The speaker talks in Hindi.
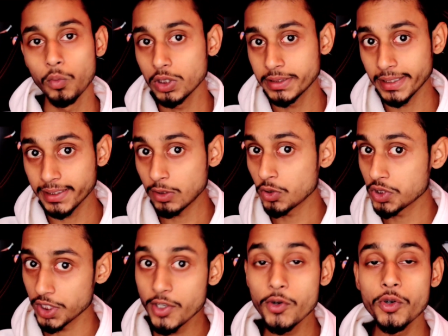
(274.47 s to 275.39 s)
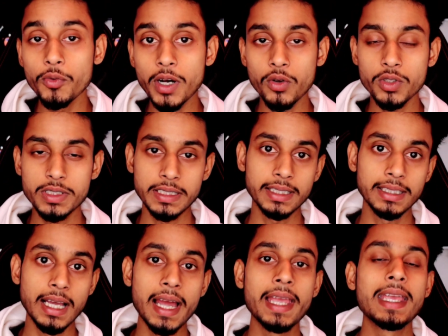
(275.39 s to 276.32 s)
बोल सकते कुछ यूट्यूबर हो
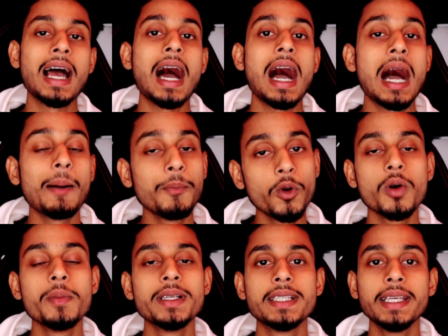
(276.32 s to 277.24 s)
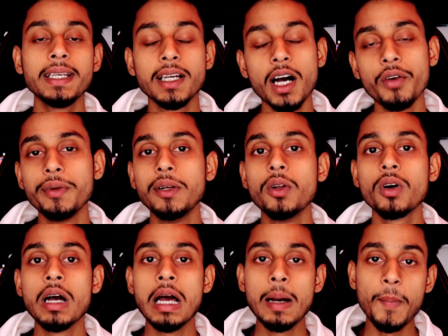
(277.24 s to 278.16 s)
सकता है या आप लोगों में से काफ़ी
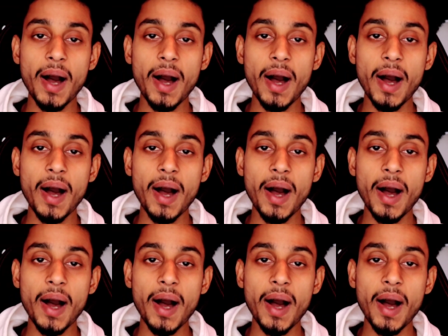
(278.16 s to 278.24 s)
लोग